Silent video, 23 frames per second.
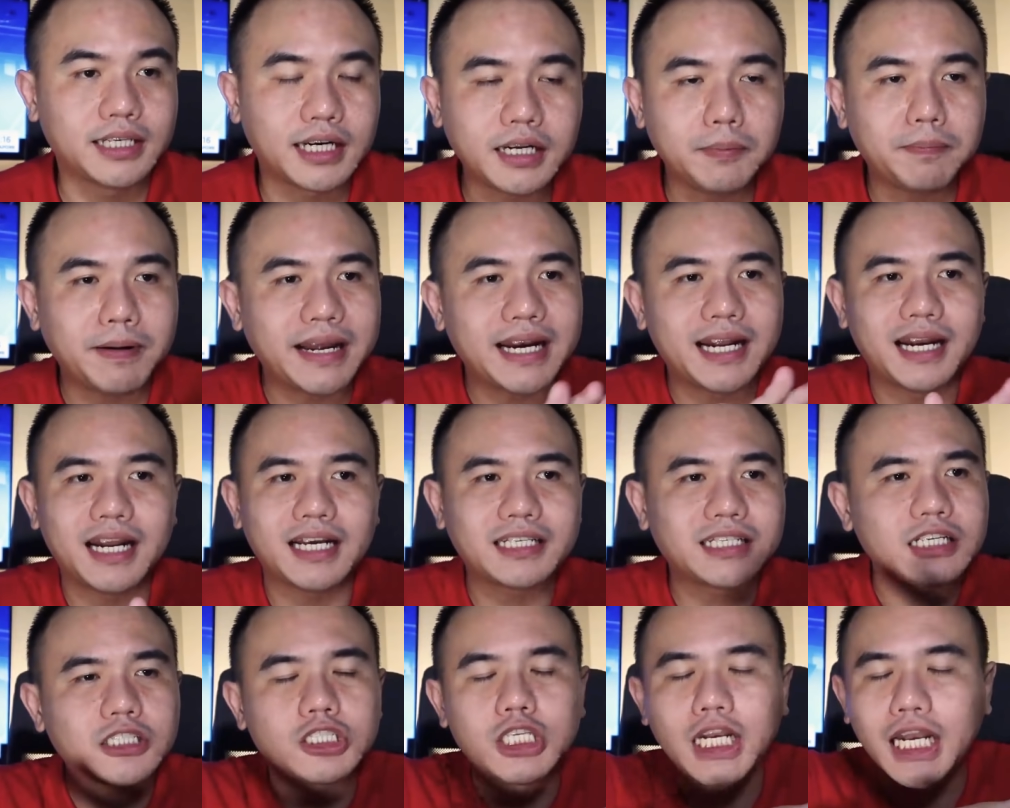Jadi, pada
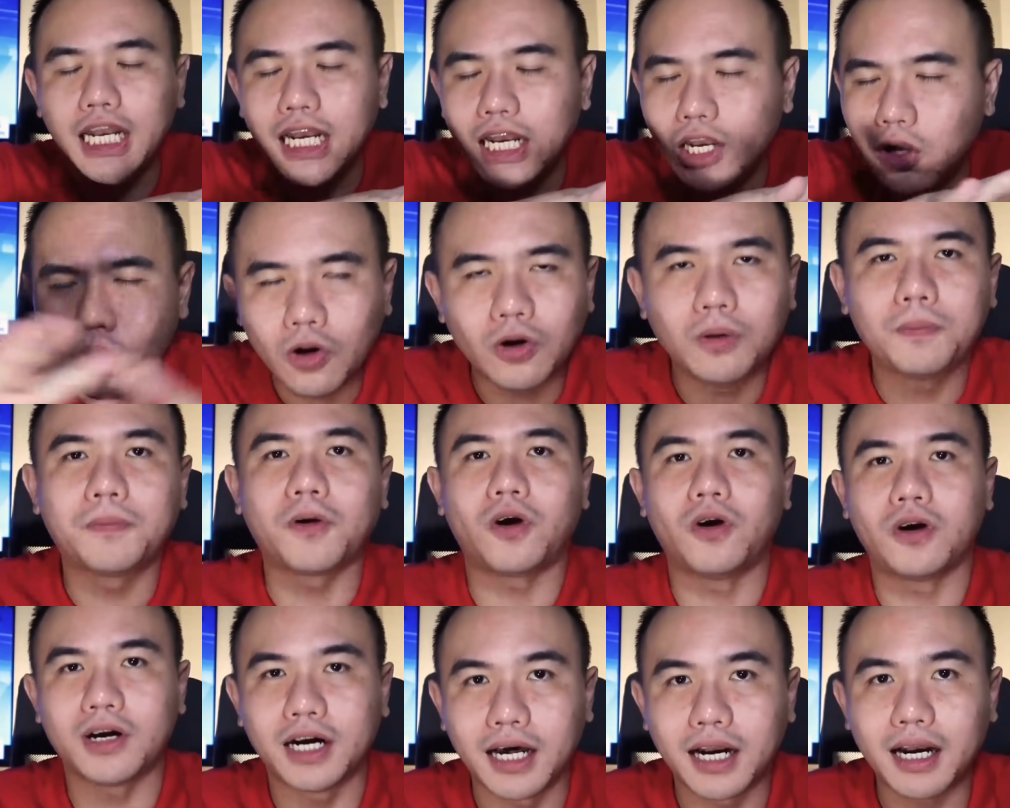dasarnya seluruh
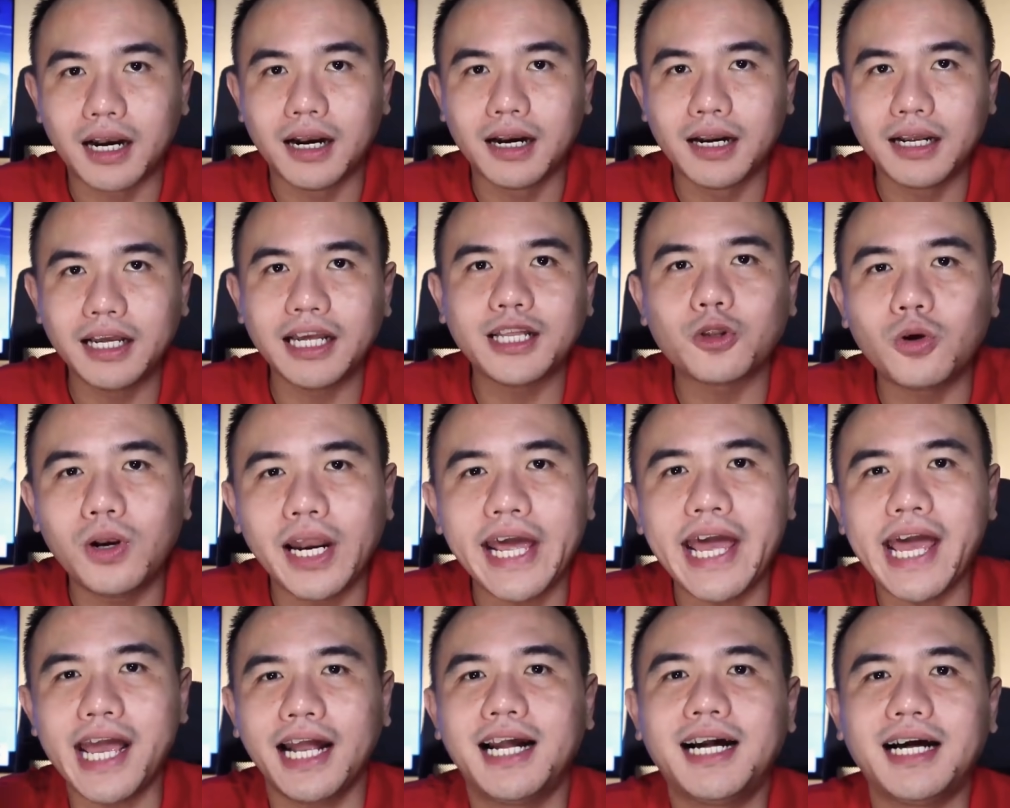broker itu
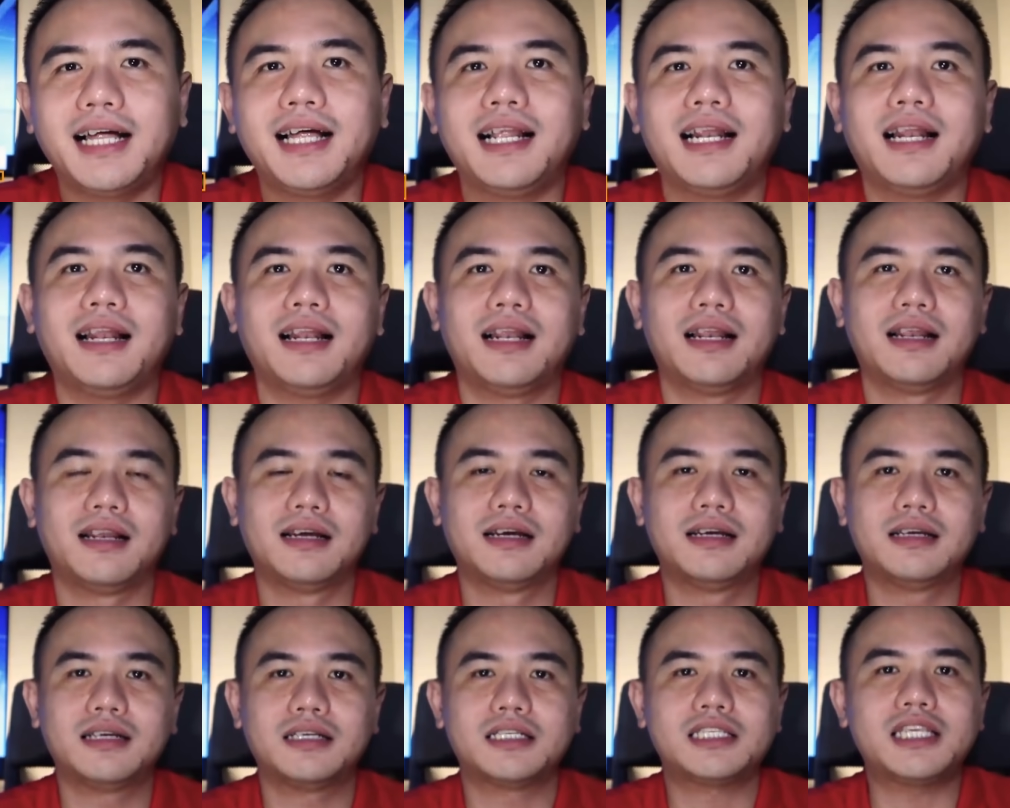legal.
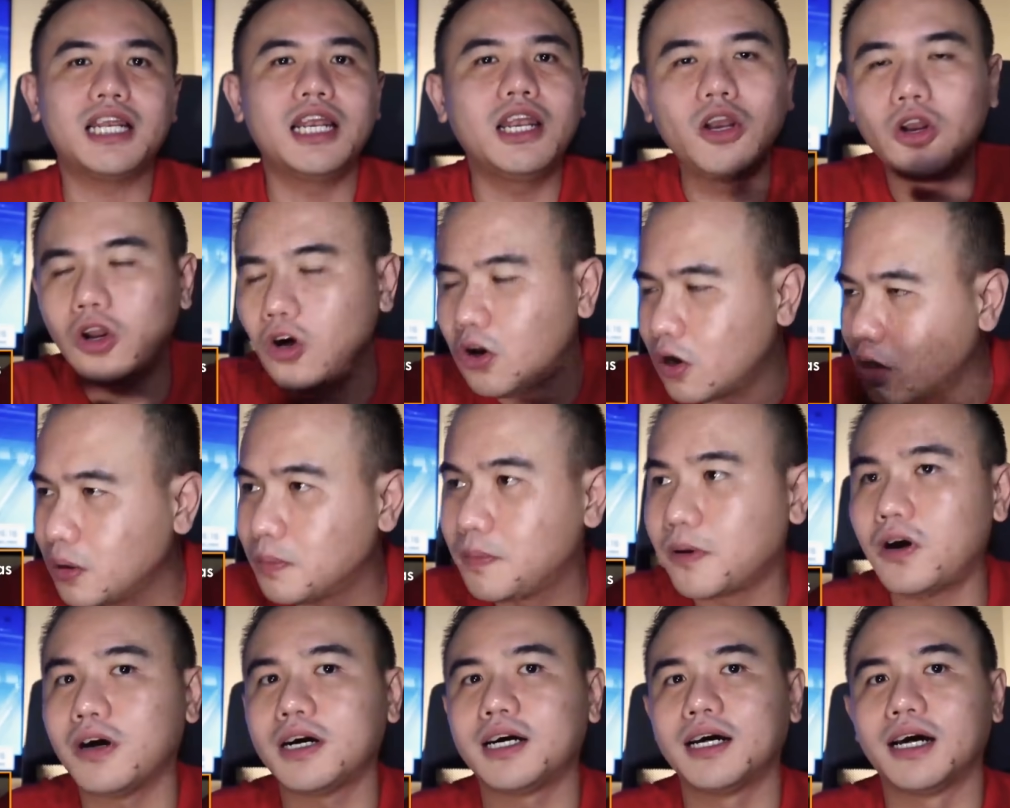Seluruh
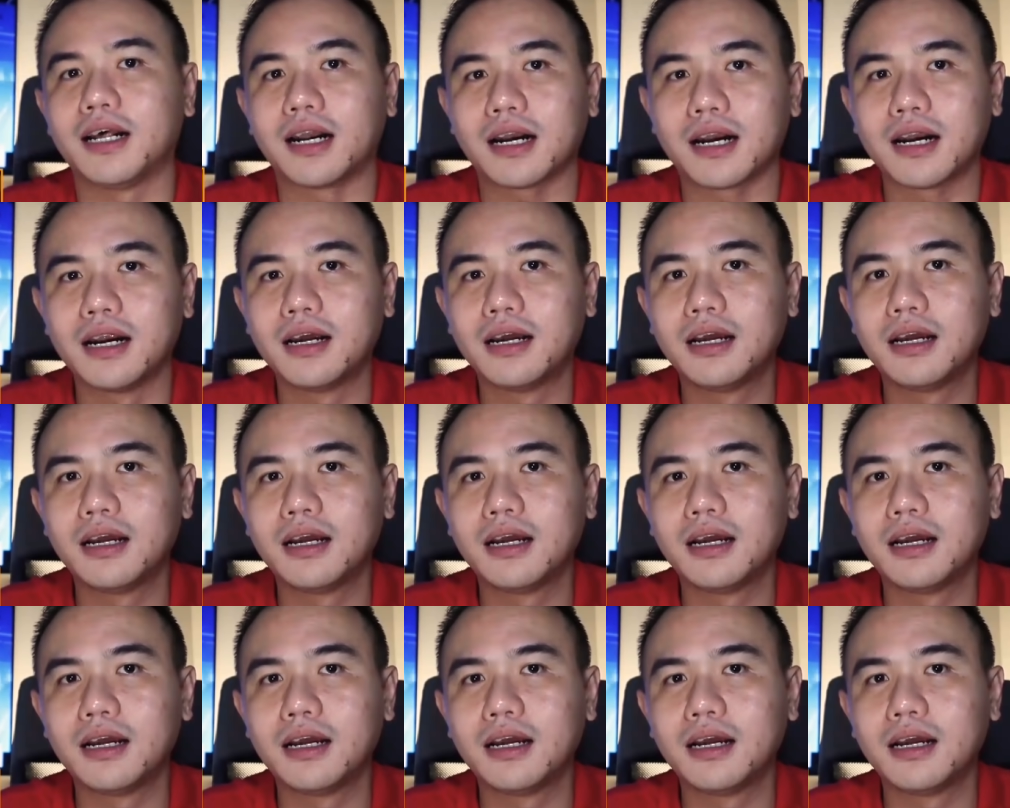broker.